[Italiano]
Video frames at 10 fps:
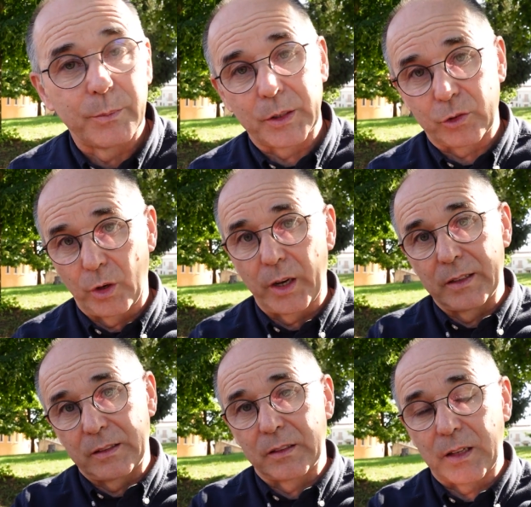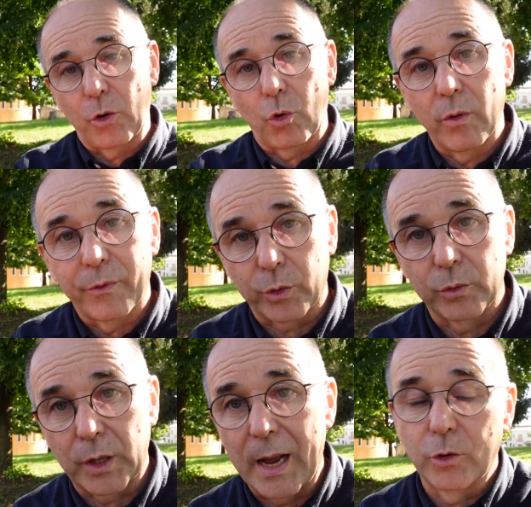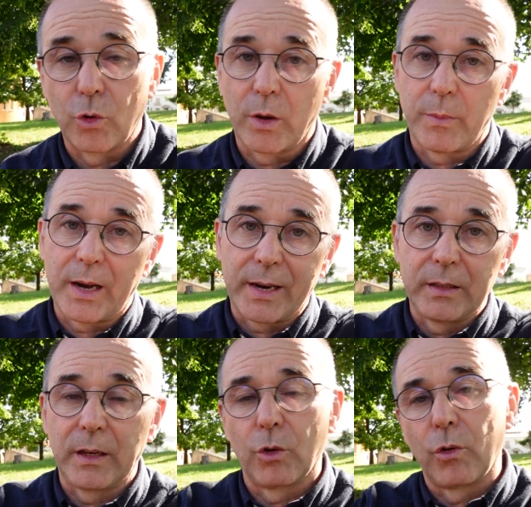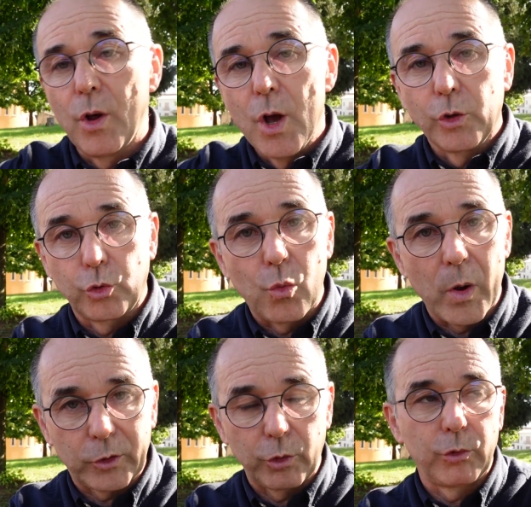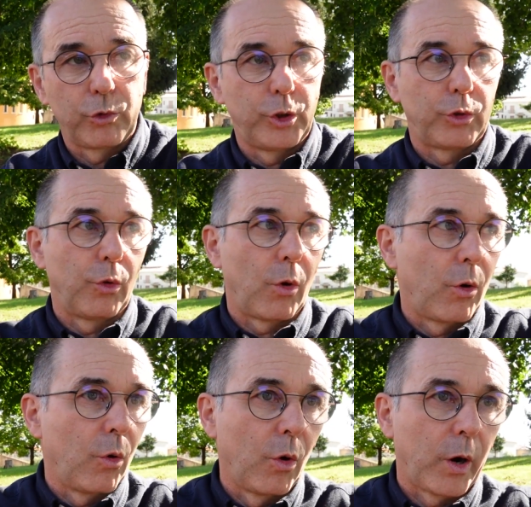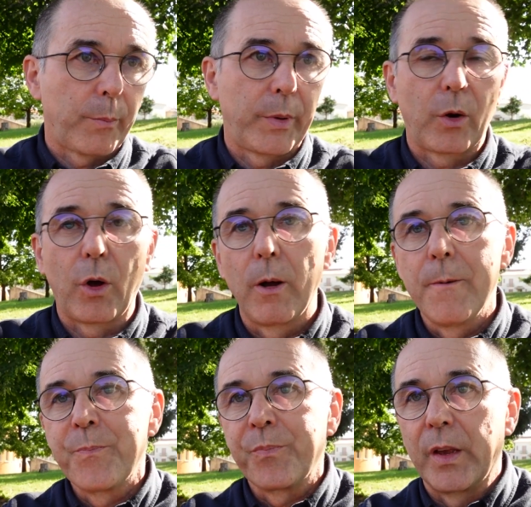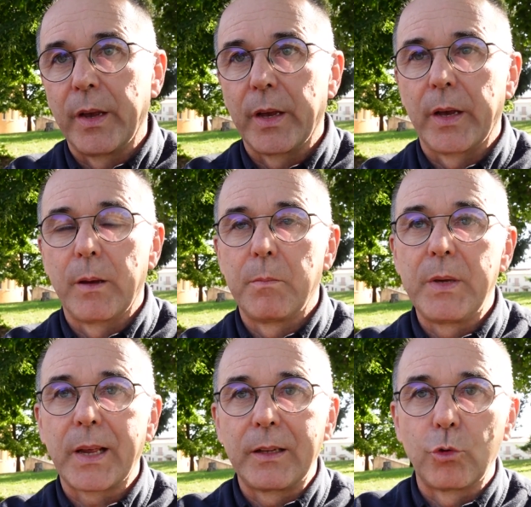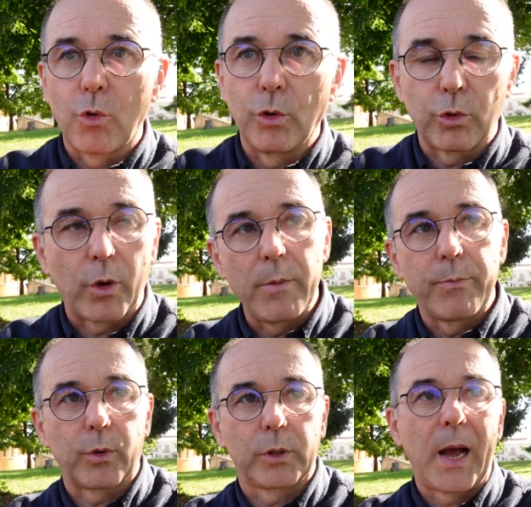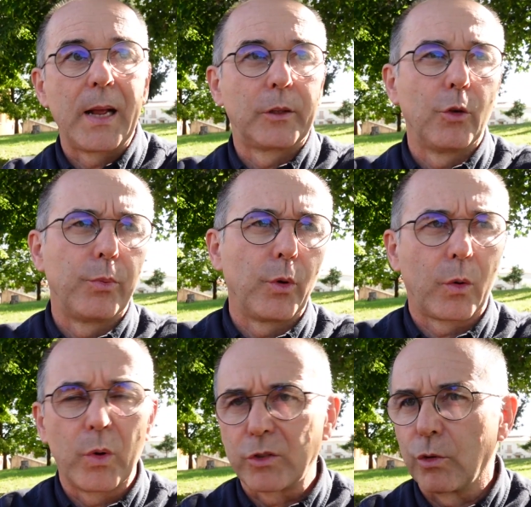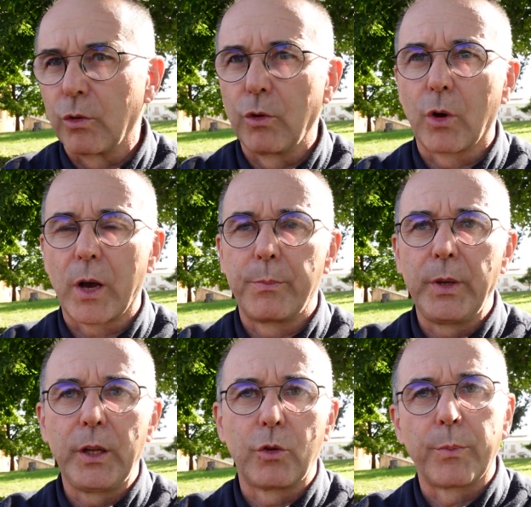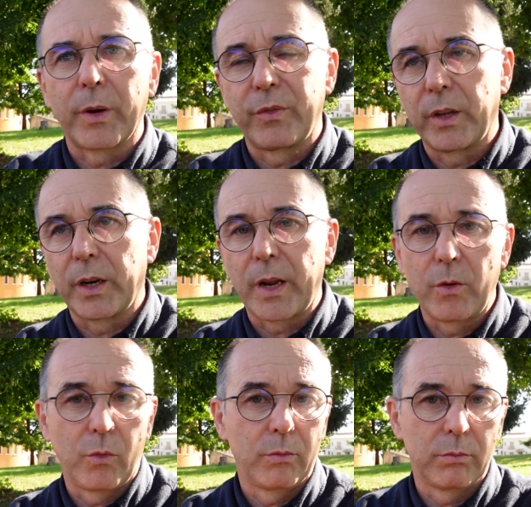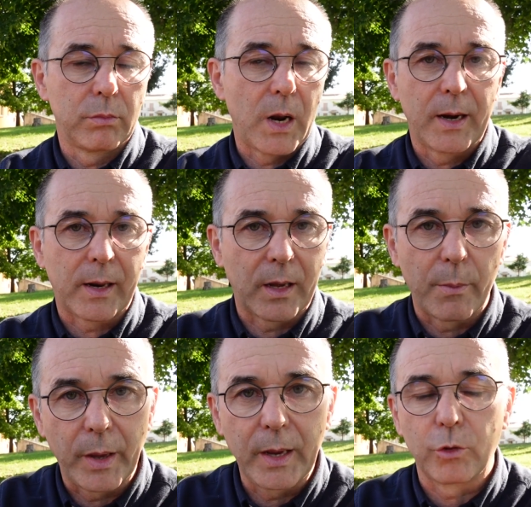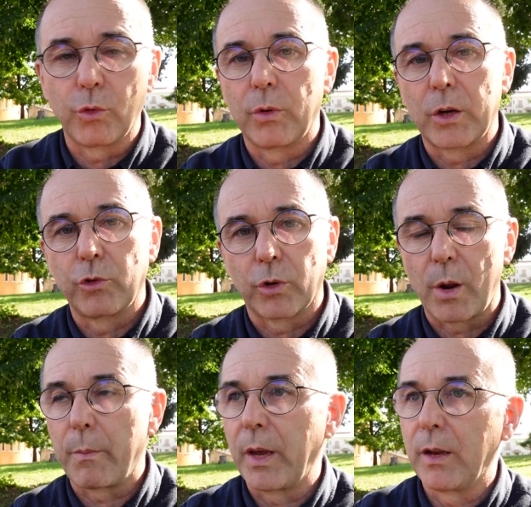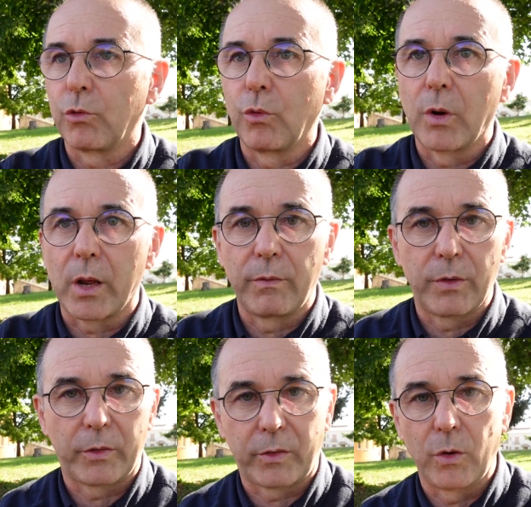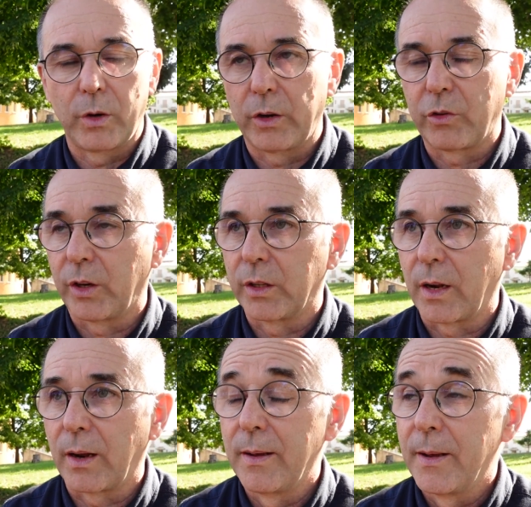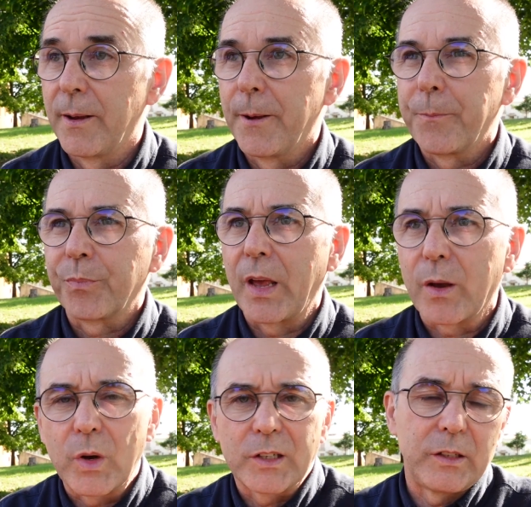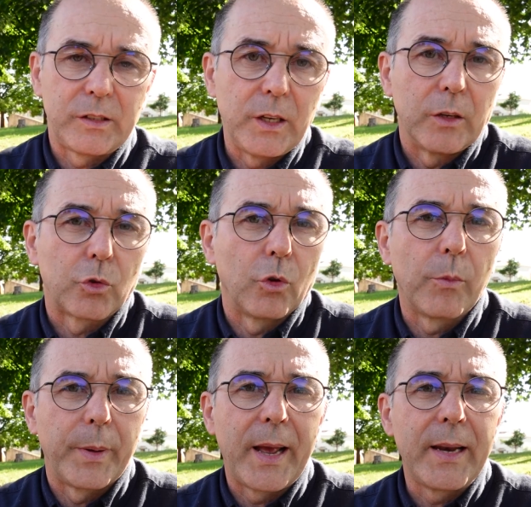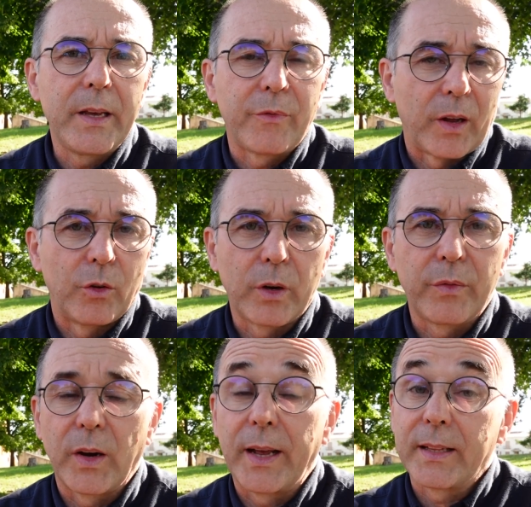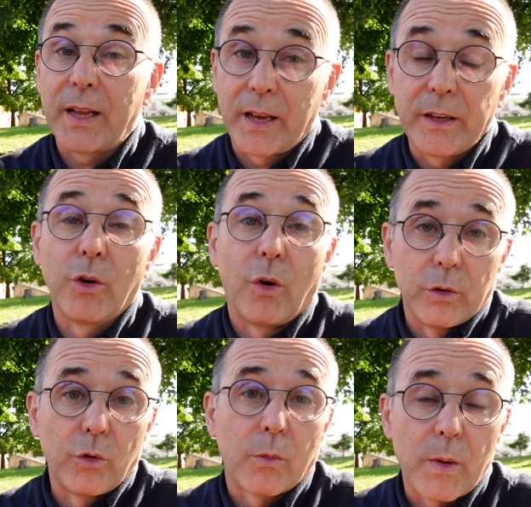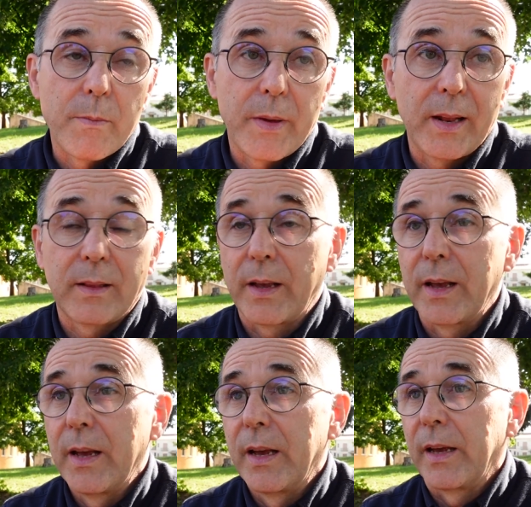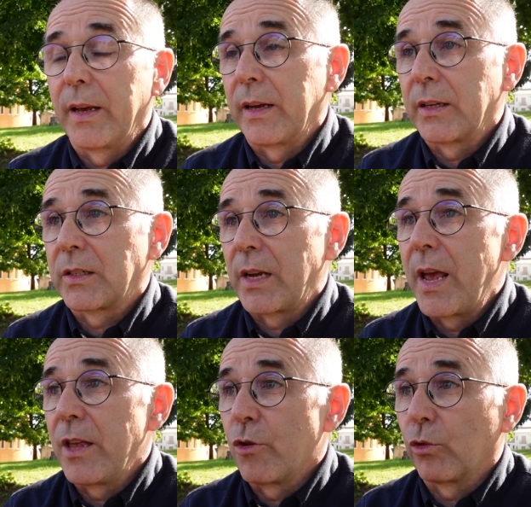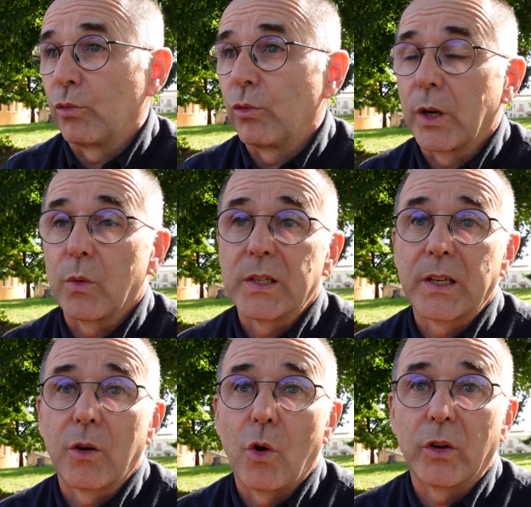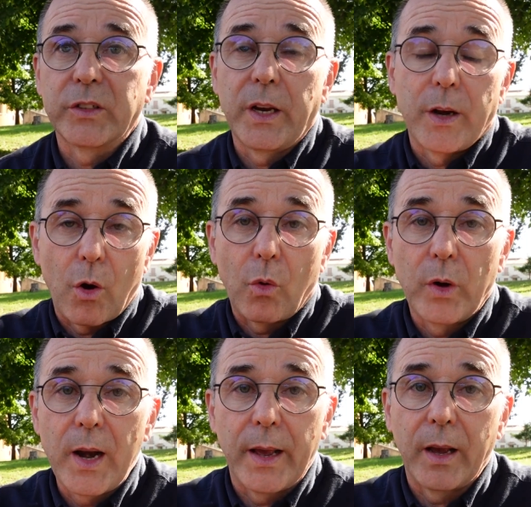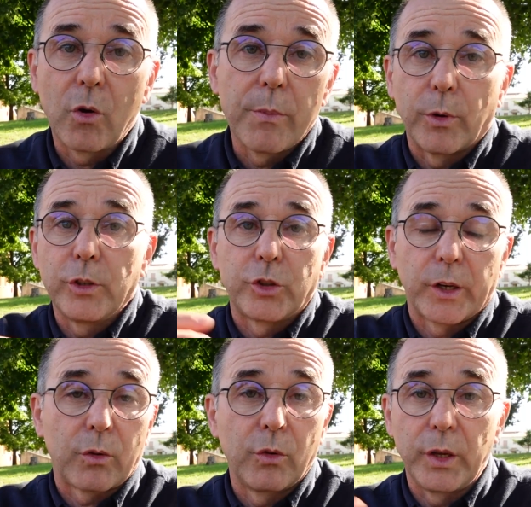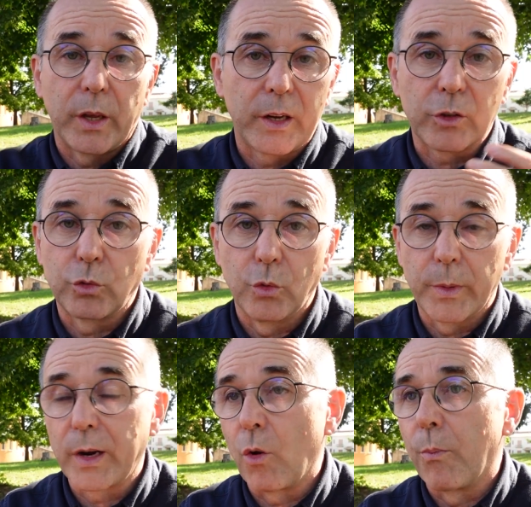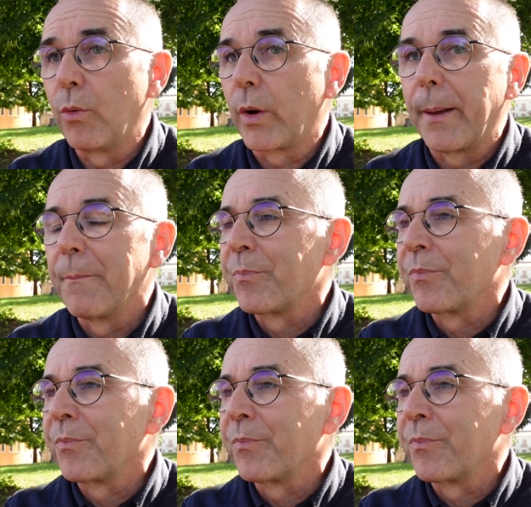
di persone che si stanno confrontando, che magari dicono su questo non ci sono ancora, però eh, mi rendo conto che è importante, oppure questo non l'ho capito, preferirei un allargamento, un aggiornamento, una riflessione, eccetera e questi sì sono belli fanno riflettere io normalmente eh, segno tutte queste cose ne ho un elenco e poi cerco di riassumerle oppure